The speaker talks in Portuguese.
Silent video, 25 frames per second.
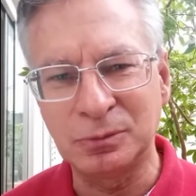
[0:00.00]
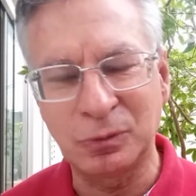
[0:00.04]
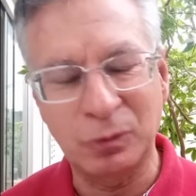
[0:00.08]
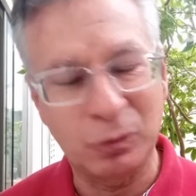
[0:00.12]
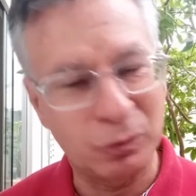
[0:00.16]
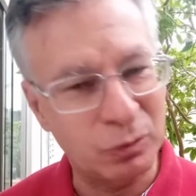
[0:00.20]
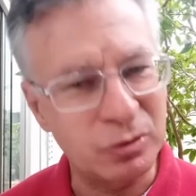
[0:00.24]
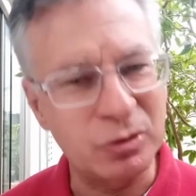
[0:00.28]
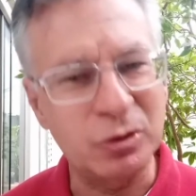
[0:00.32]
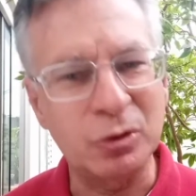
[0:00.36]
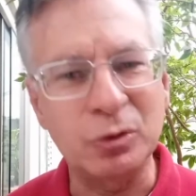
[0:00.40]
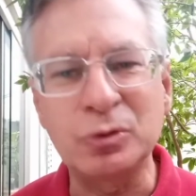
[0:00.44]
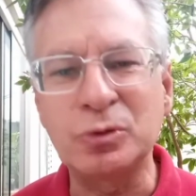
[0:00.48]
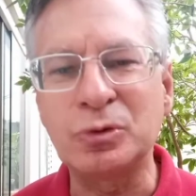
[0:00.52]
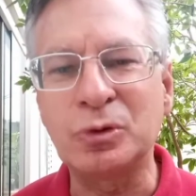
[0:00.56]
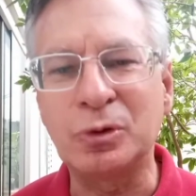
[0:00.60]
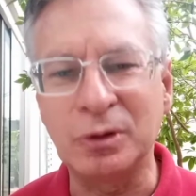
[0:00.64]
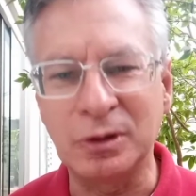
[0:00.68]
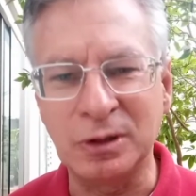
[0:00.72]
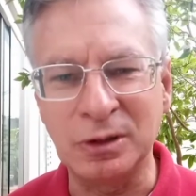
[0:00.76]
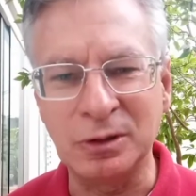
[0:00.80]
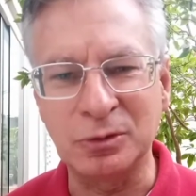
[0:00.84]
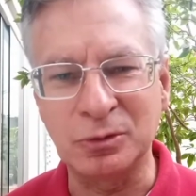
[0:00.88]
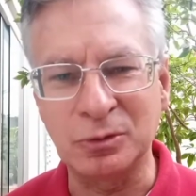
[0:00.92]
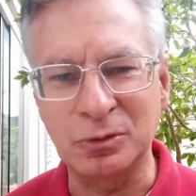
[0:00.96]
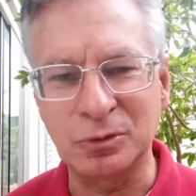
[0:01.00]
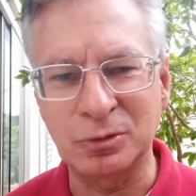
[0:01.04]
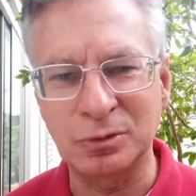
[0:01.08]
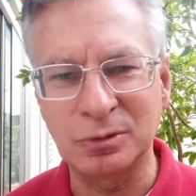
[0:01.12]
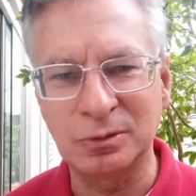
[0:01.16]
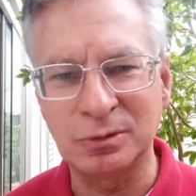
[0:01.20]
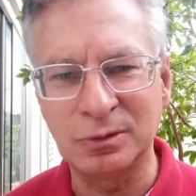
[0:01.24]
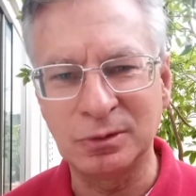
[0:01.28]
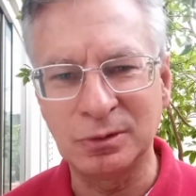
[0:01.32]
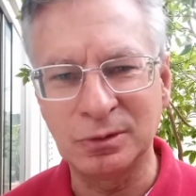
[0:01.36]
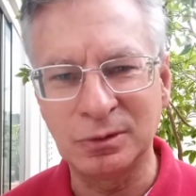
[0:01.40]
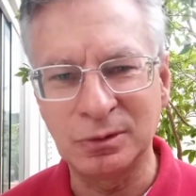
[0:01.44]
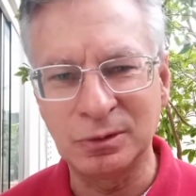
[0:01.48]
com seu sorriso,
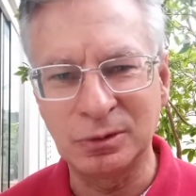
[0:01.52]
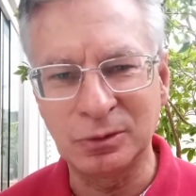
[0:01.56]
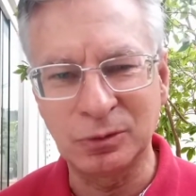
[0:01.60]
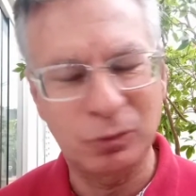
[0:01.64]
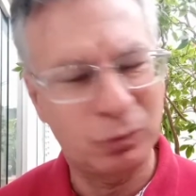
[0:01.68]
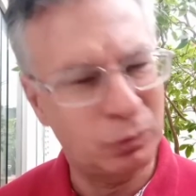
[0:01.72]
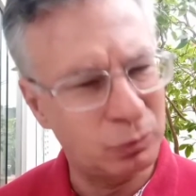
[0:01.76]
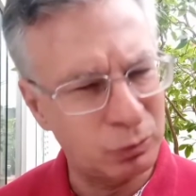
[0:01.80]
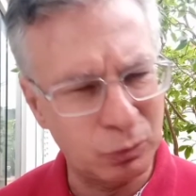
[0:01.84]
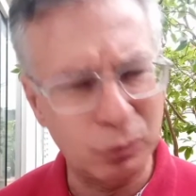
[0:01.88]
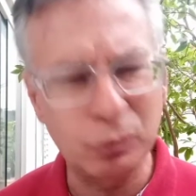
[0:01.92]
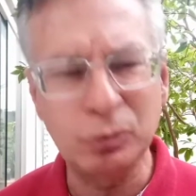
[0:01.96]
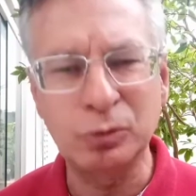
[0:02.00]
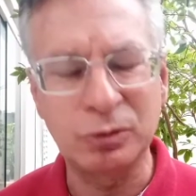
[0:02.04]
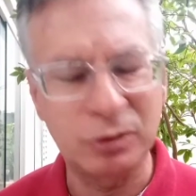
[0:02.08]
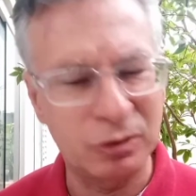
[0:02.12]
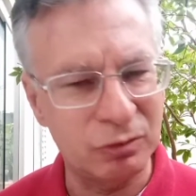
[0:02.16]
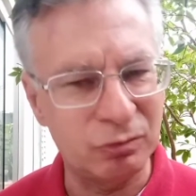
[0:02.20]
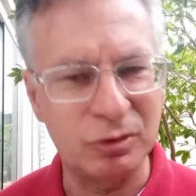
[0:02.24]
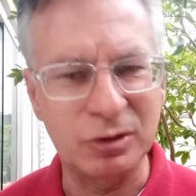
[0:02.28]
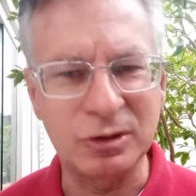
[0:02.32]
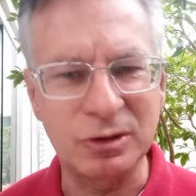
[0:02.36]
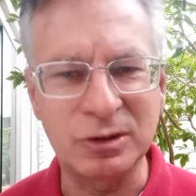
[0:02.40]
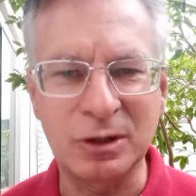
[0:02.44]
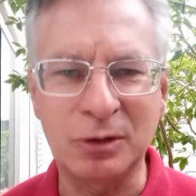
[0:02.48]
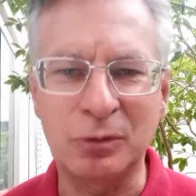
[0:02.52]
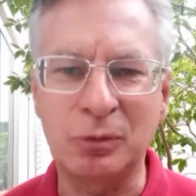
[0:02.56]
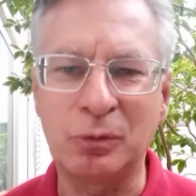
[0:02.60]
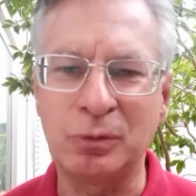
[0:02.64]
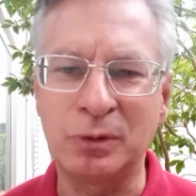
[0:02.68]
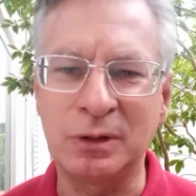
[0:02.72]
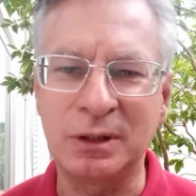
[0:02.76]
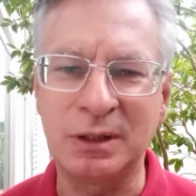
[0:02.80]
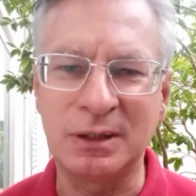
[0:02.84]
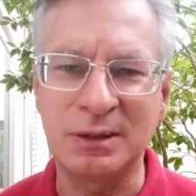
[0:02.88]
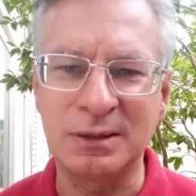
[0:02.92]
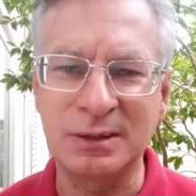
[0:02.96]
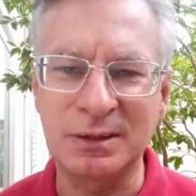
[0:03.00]
com tudo o que você
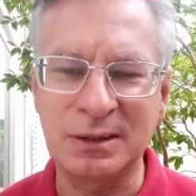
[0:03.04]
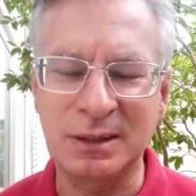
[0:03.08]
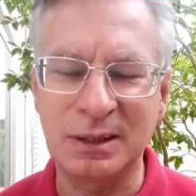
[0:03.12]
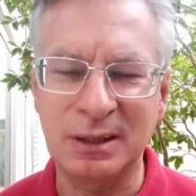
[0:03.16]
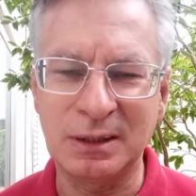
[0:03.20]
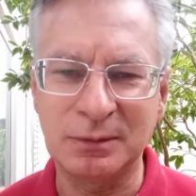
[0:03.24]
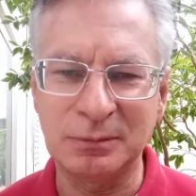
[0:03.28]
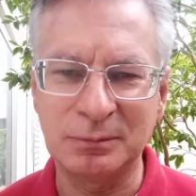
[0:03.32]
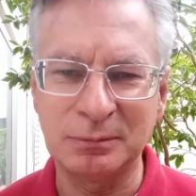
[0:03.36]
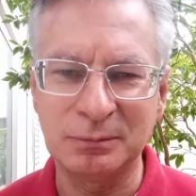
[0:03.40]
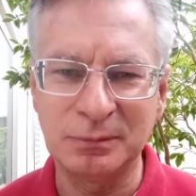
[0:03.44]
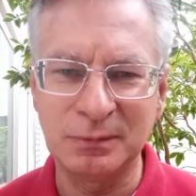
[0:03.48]
conquista.